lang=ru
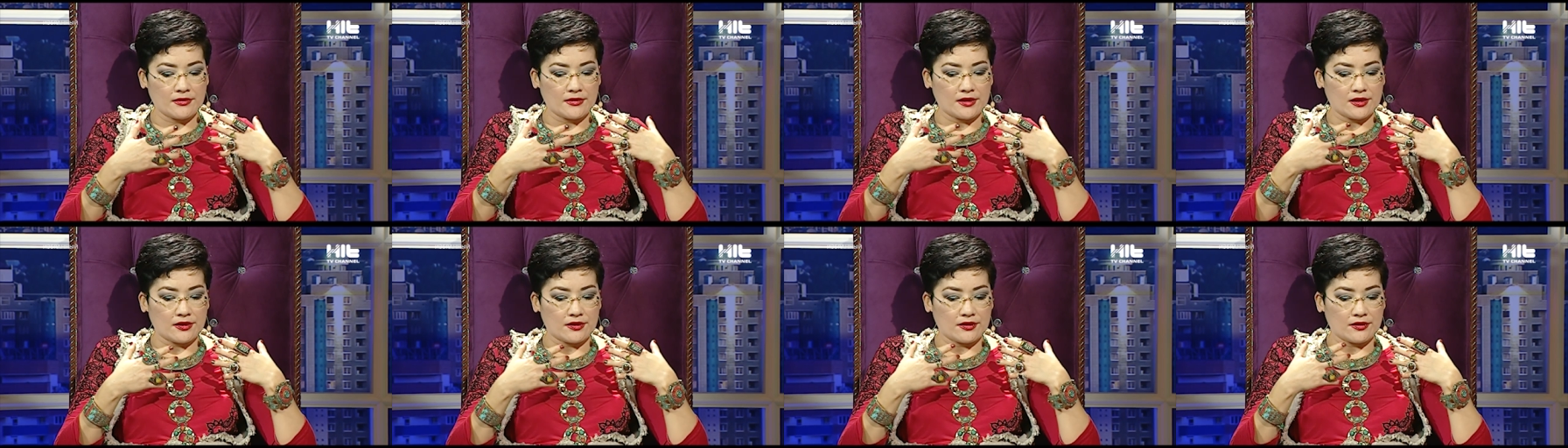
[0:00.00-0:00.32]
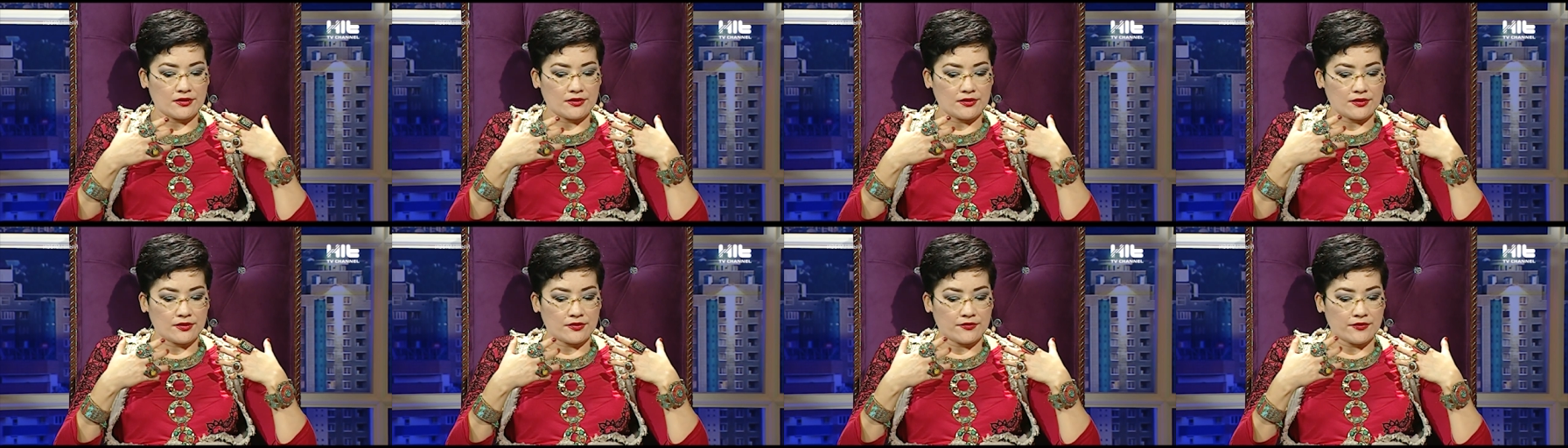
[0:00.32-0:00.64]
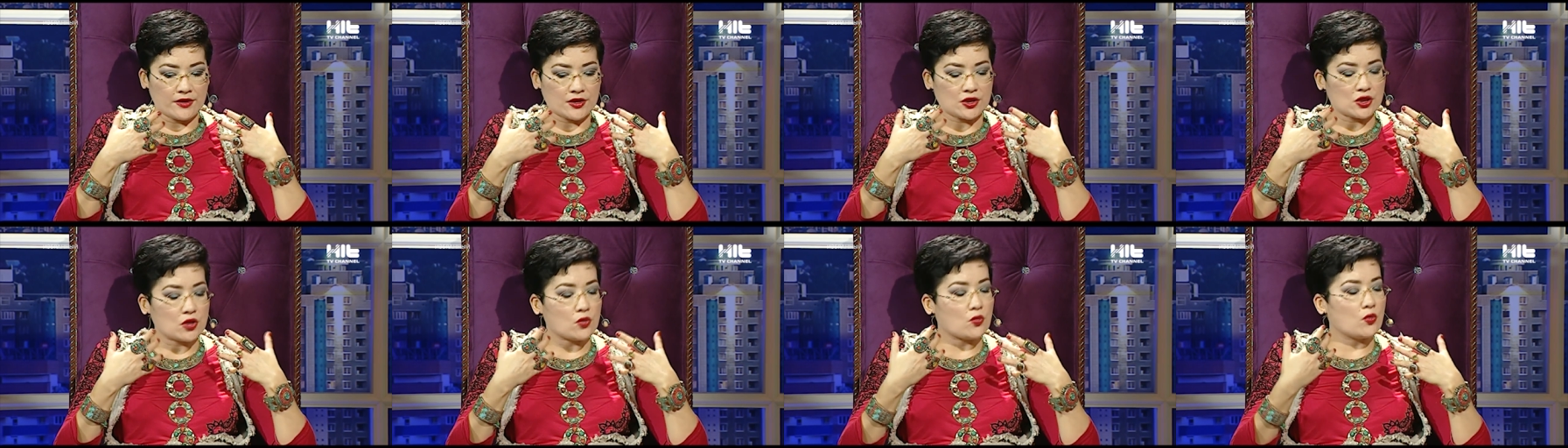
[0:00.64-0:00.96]

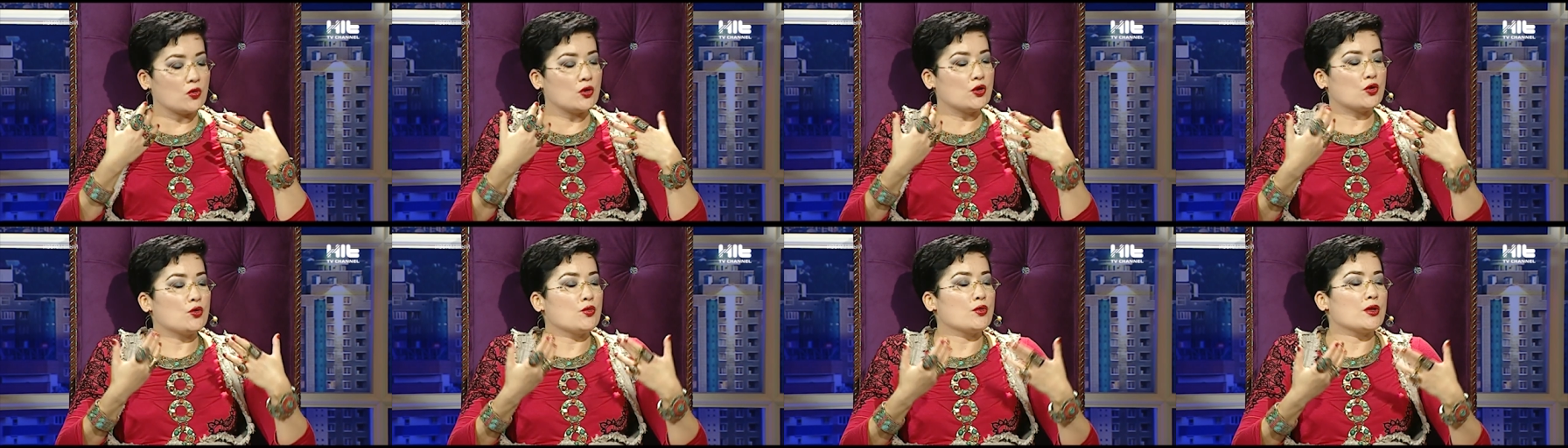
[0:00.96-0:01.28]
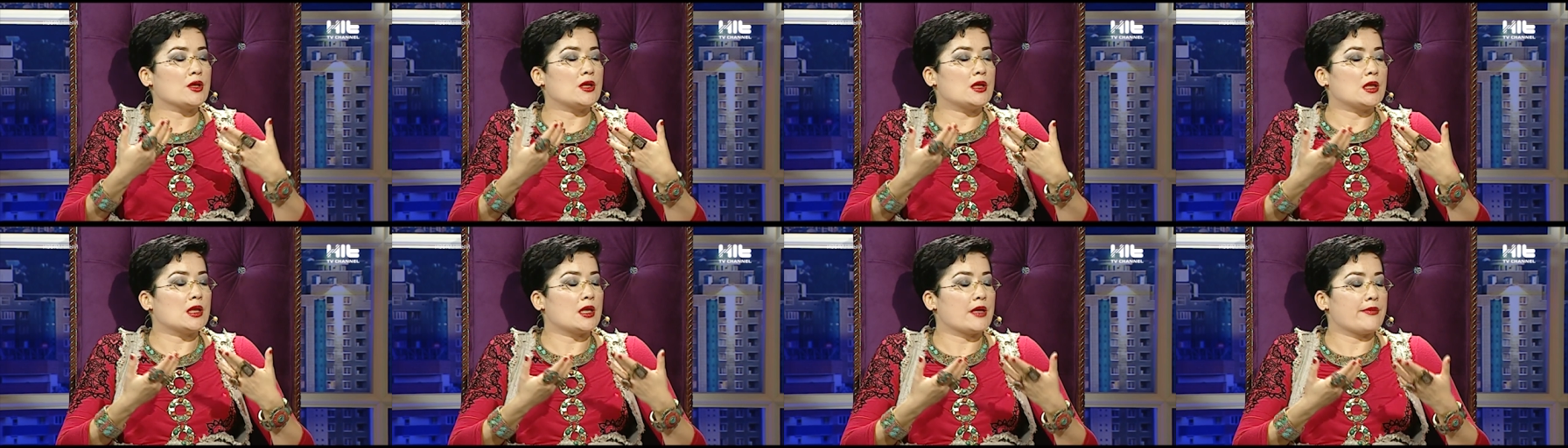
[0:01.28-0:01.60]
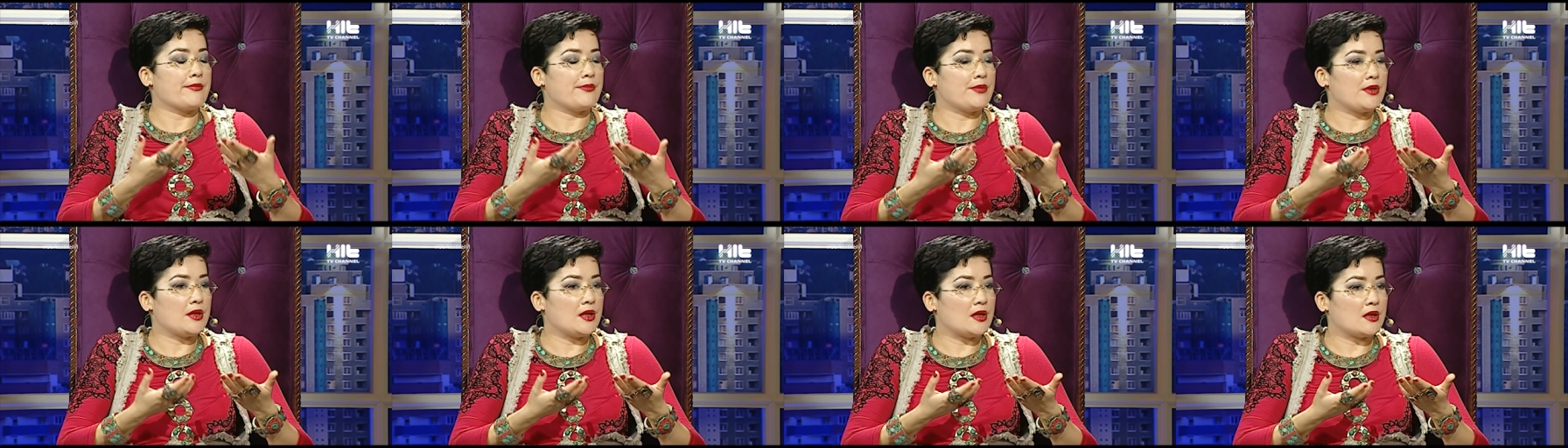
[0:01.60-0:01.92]
ваша культура
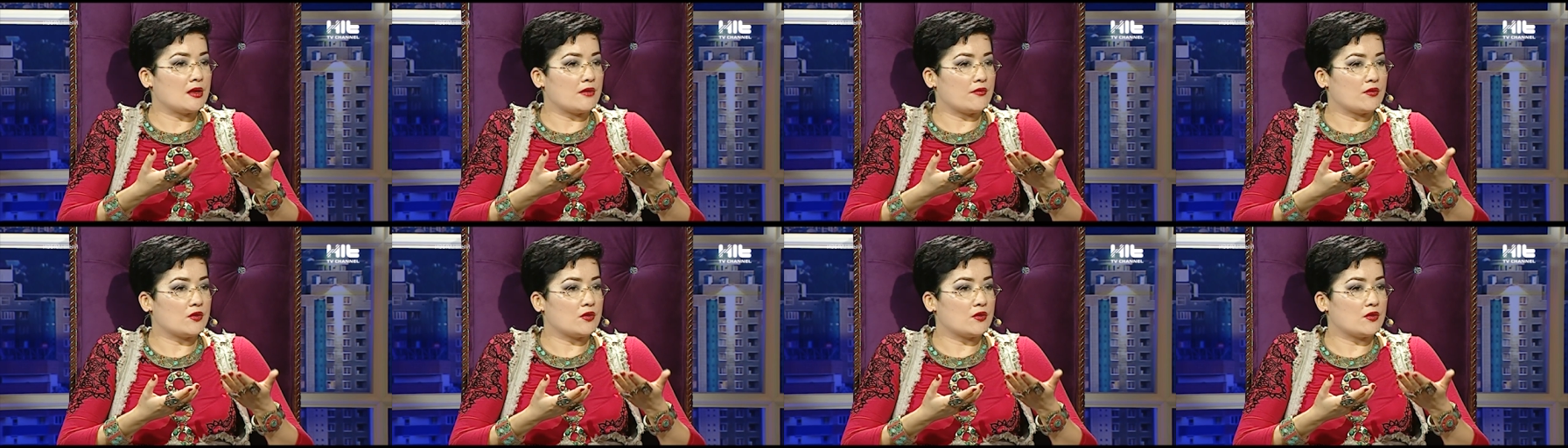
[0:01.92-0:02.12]
терапия.